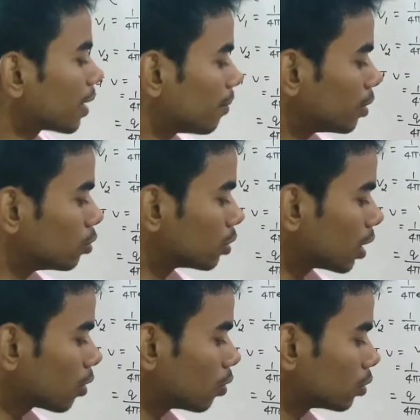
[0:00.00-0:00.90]

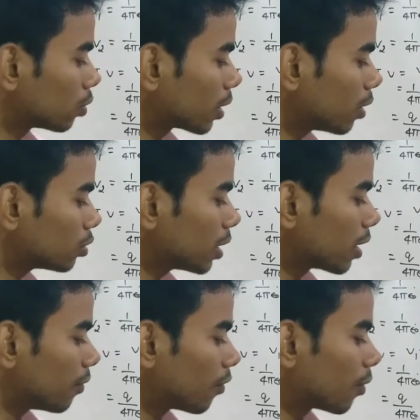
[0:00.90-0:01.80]
परावैद्युतांक हो तो क्या हो
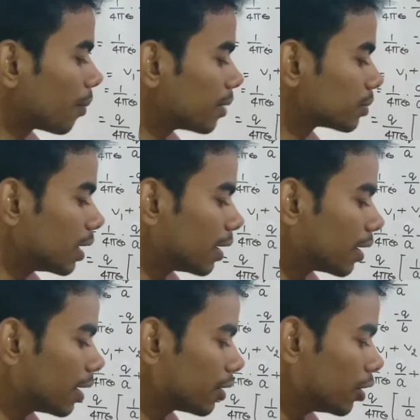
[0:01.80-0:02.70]
जाएगा फोर पाइप साइलन
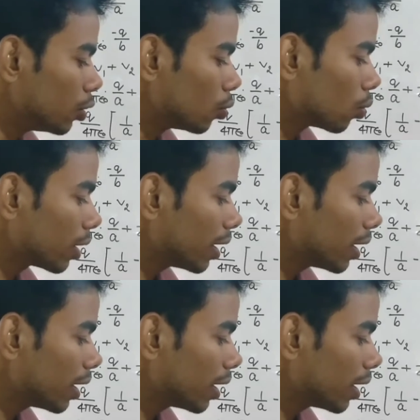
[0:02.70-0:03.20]
नाट इंटू